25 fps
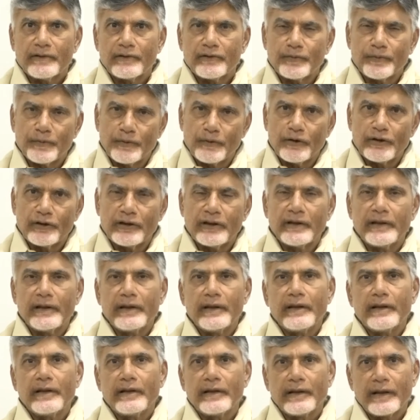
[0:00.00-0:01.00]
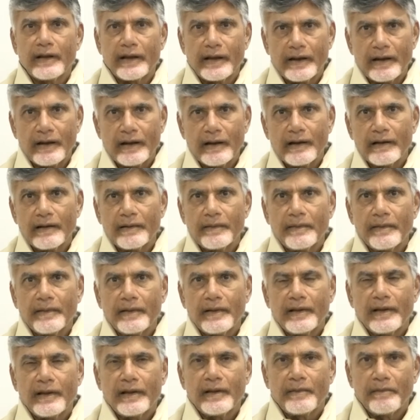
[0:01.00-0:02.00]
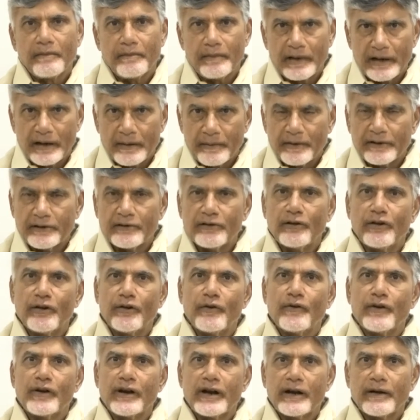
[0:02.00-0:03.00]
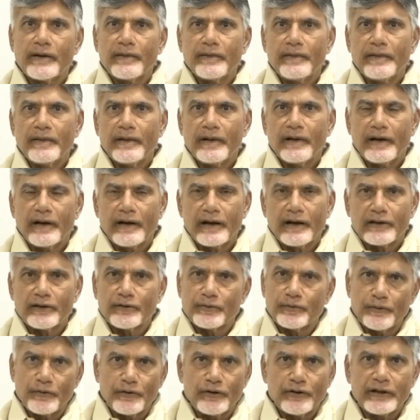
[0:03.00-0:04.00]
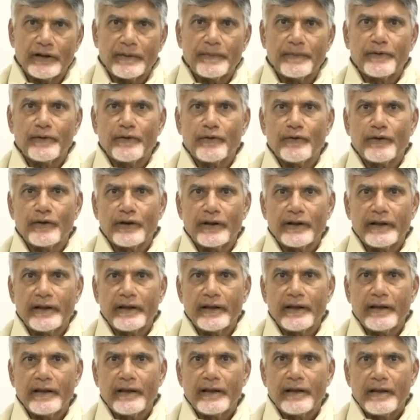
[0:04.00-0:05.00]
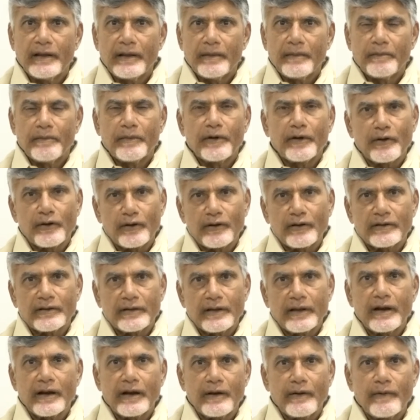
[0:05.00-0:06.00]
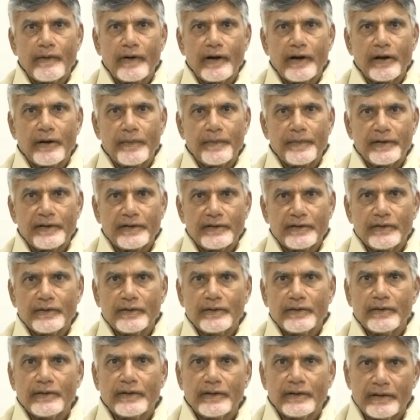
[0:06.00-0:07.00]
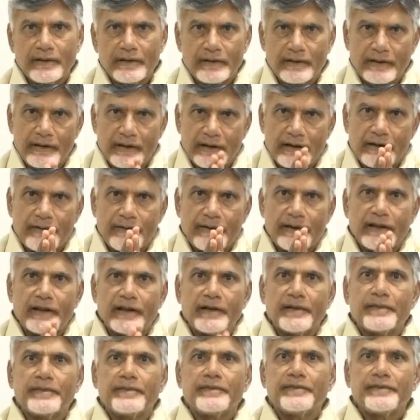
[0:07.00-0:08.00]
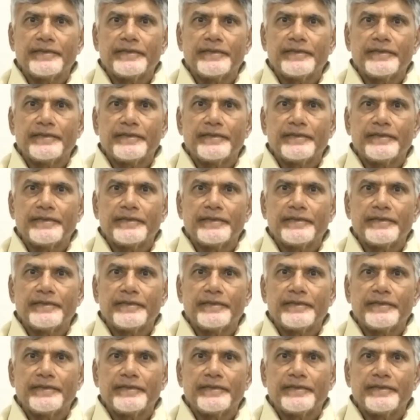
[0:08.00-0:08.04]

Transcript: స్ఫూర్తిదాయకంగా మన మధ్యలోనే ఉన్నాడు ఆ స్ఫూర్తి ఎప్పుడు ఉంటుంది మరొకసారి నివాళులర్పిస్తూ ధన్యవాదాలు